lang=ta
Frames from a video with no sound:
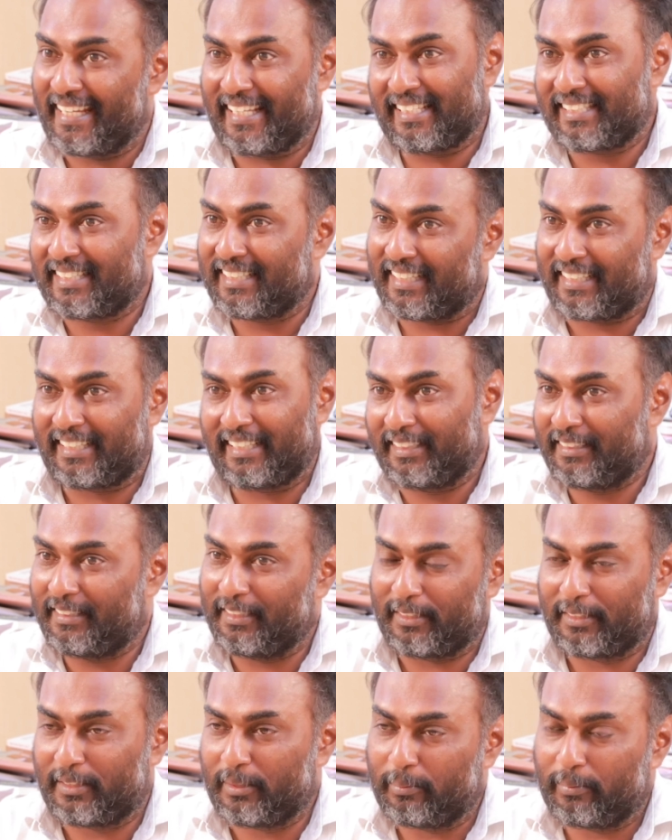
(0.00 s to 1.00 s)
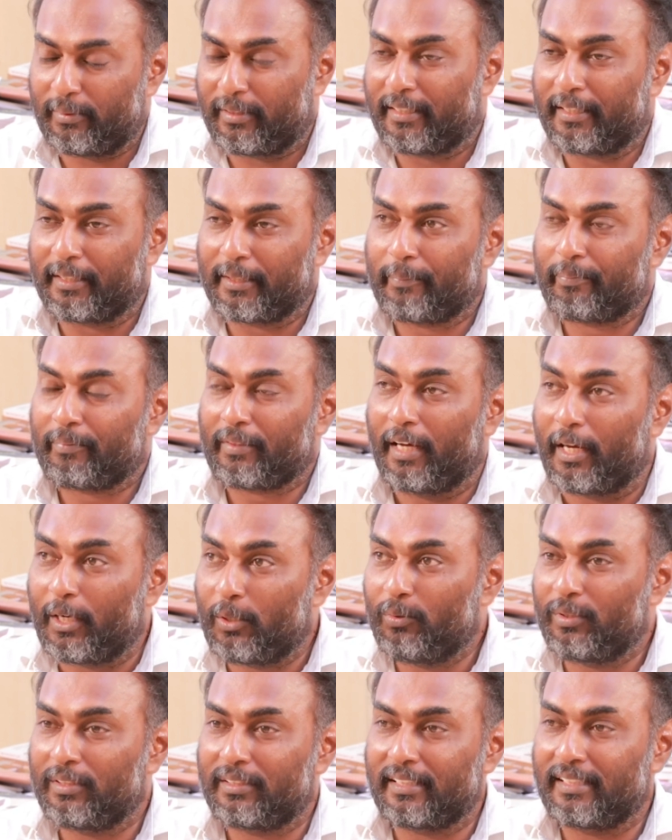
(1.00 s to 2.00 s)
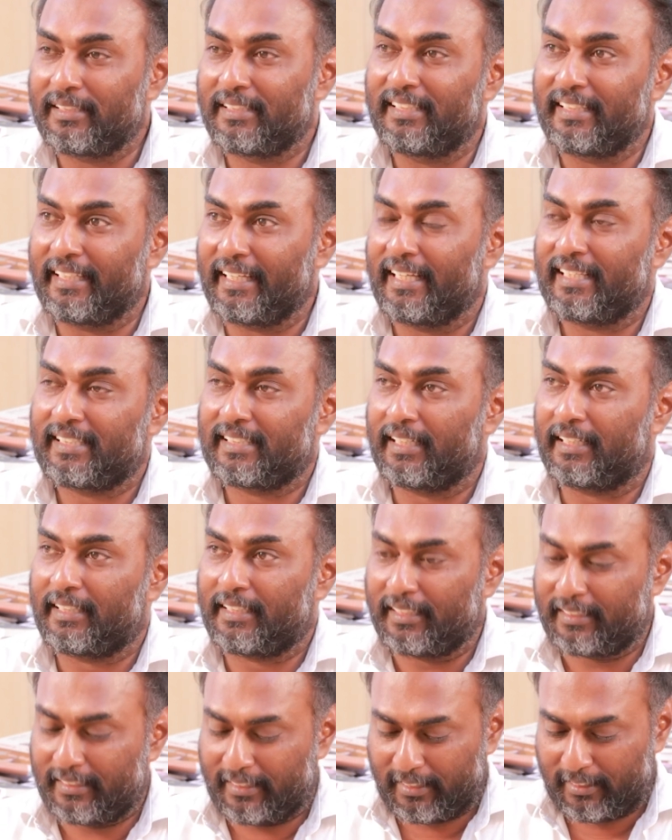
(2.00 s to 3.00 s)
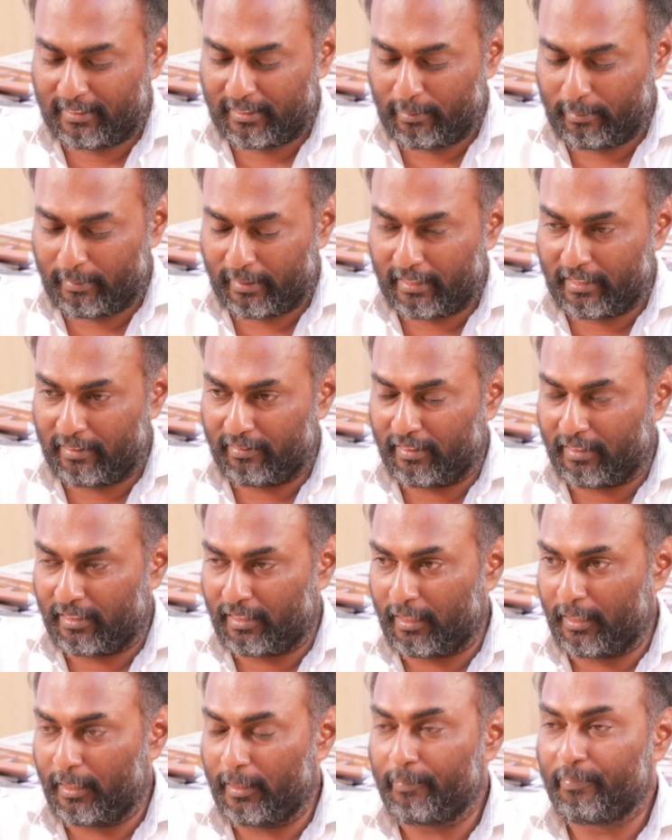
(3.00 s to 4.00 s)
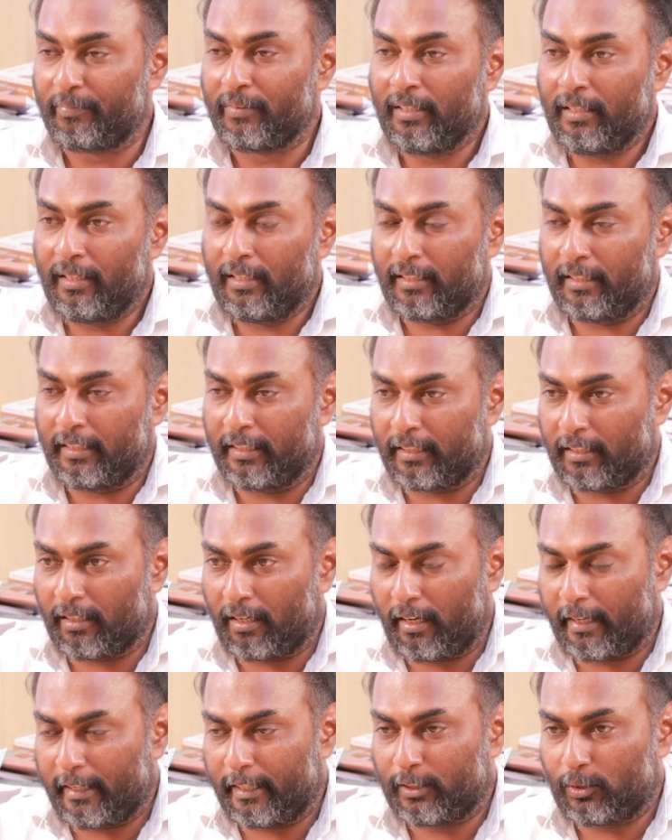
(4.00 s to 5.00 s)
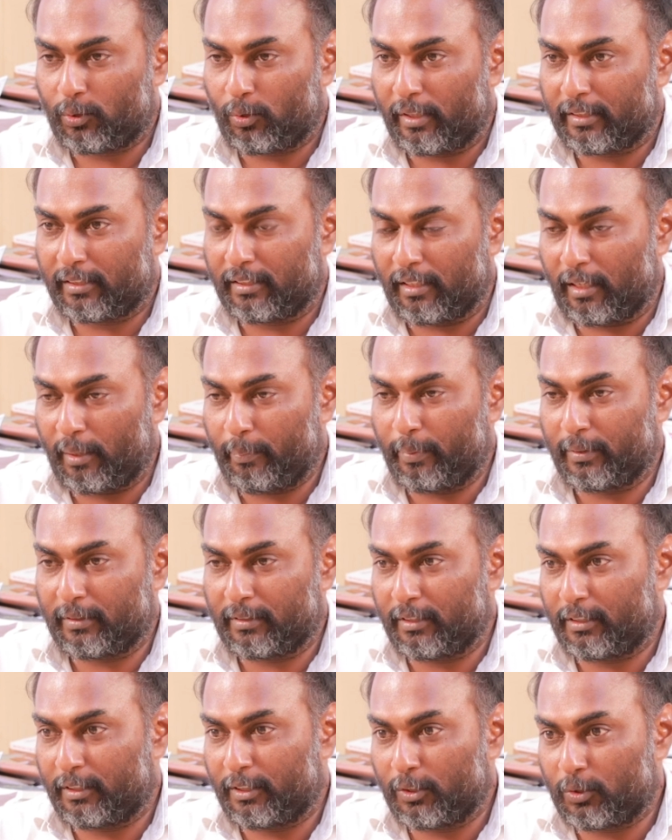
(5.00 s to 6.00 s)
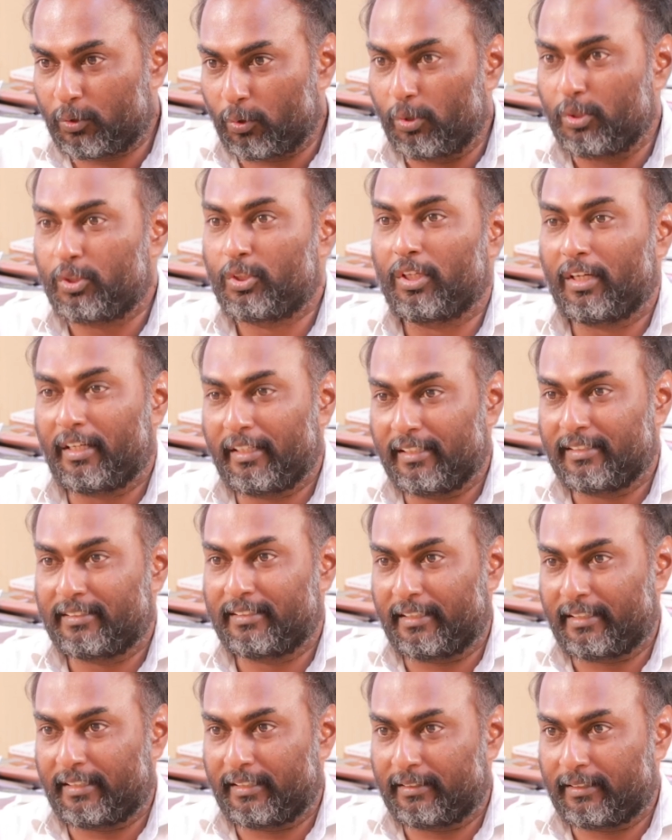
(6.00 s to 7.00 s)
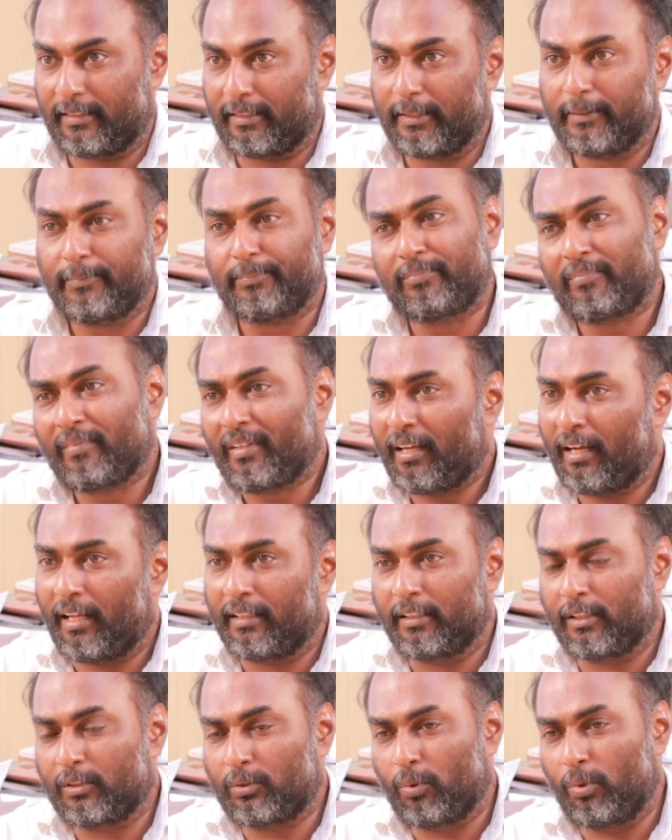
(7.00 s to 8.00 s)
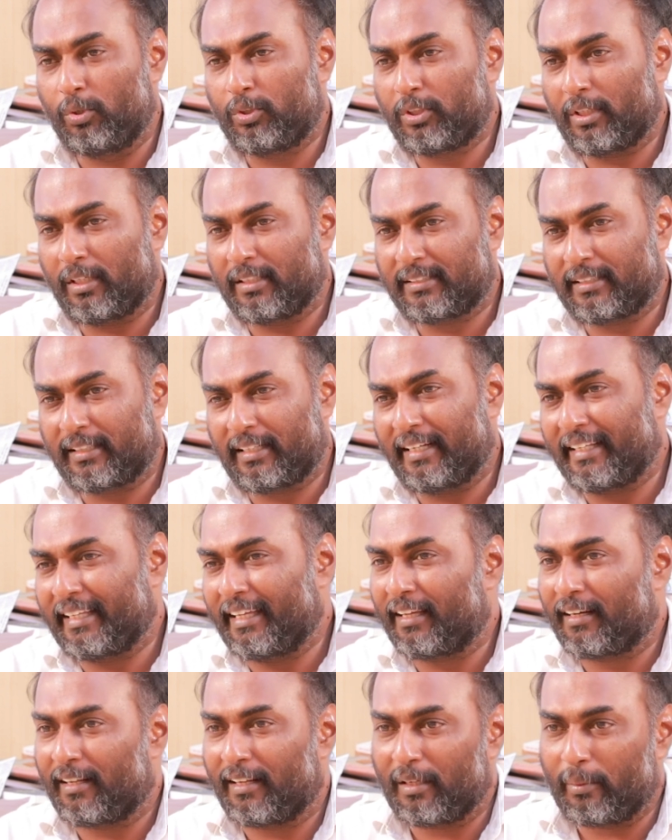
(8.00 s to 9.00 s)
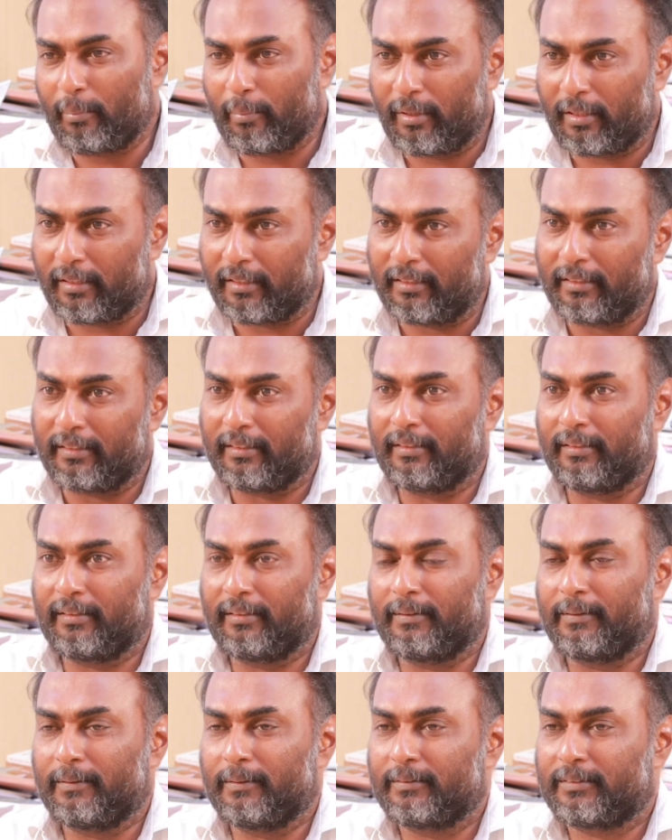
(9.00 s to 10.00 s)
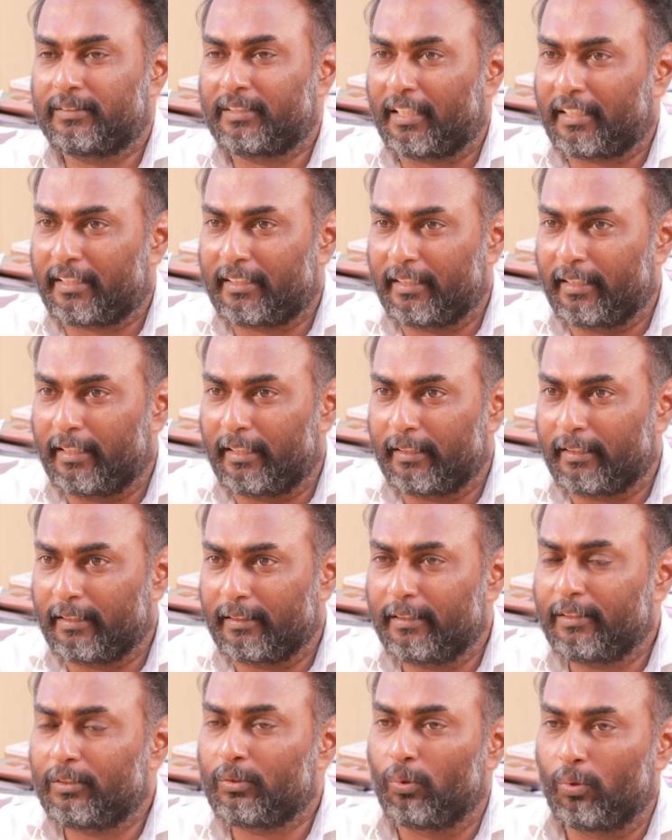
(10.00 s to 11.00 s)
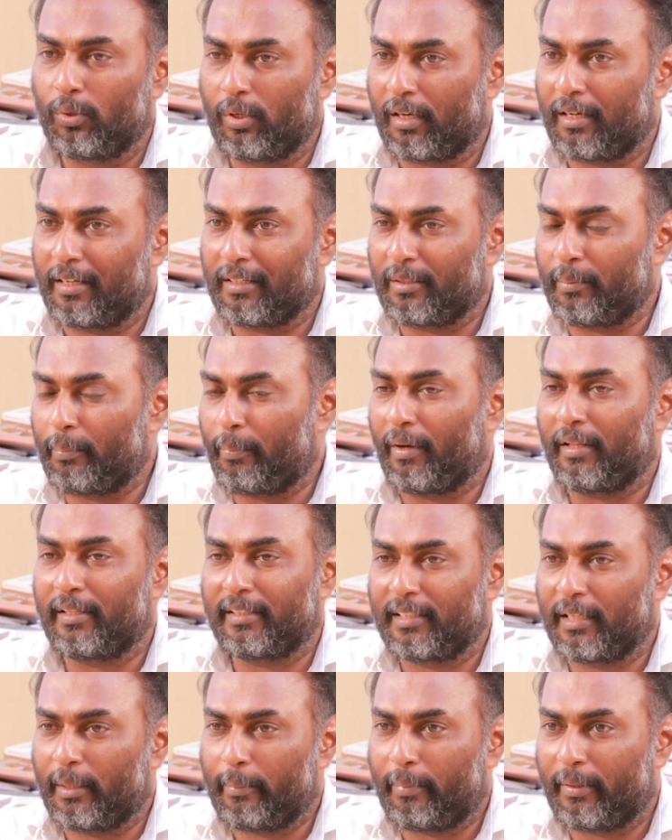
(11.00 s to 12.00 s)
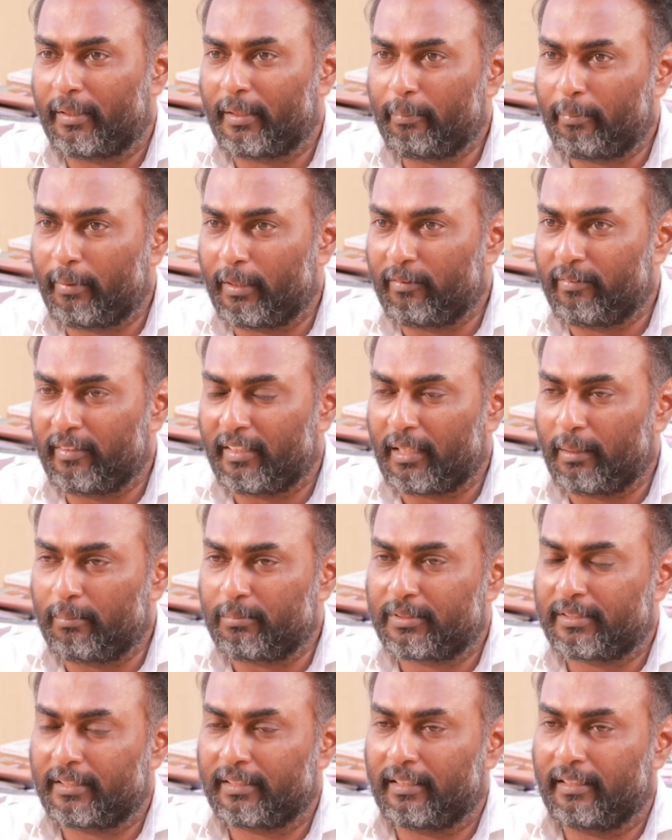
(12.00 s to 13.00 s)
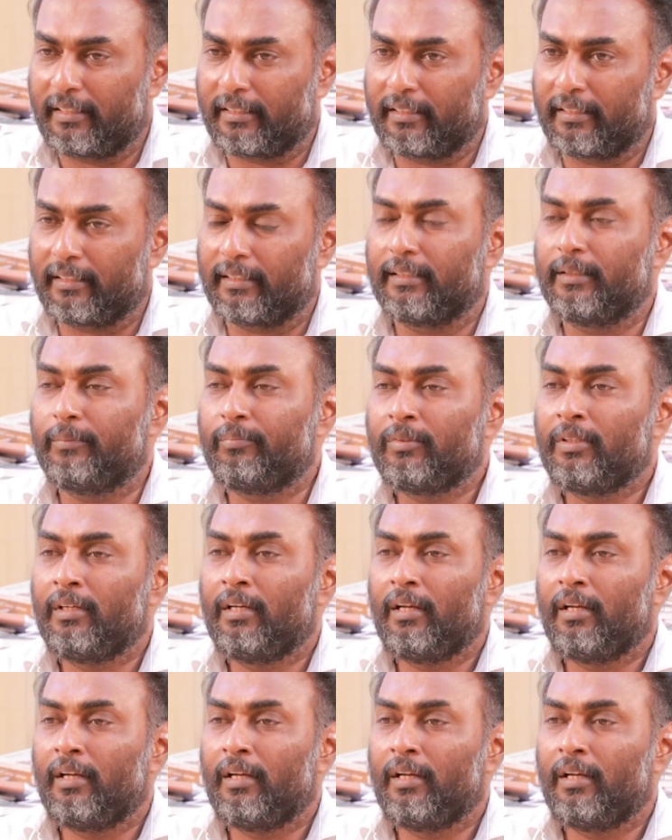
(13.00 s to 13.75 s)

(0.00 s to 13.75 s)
ஏ சட்ட திருத்தம்ன்றாங்க அறுபத்தஞ்சு ஏ சட்ட திருத்தம் என்னவென்றால் நீங்கள் ஆயிரத்தி தொள்ளாயிரத்தி நாற்பத்தெட்டு தொழிற்சாலைகள் சட்டத்தில் அந்த தொழிற்சாலை சட்டத்தில் ஏராளமான சரத்தில் இருக்குது தொழிலாளர்களுக்கு பாதுகாப்பான பல்வேறு அம்சங்கள் இருக்கின்றது